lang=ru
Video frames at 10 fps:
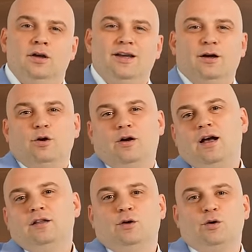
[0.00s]
Я говорю, а
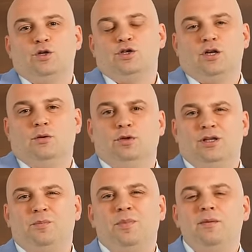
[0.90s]
как ты хочешь
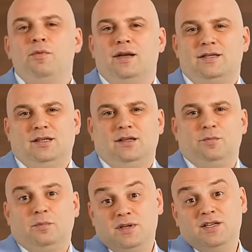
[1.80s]
заработать прибыль, если ты
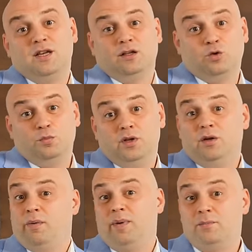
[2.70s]
по 50 купил,
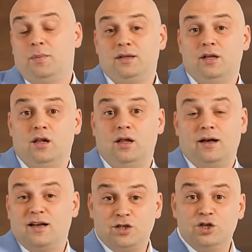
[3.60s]
а по 5 продал? А,
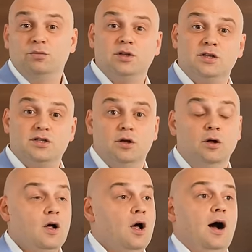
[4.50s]
а зачем ты это сделал?
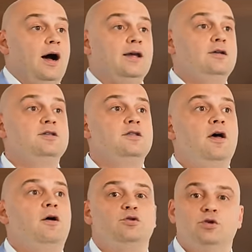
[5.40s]
А я не
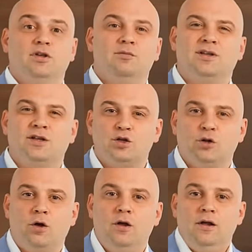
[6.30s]
знаю, вот что-то на меня
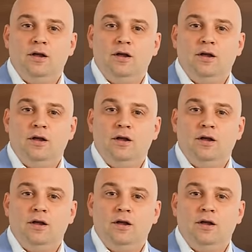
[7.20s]
нашло.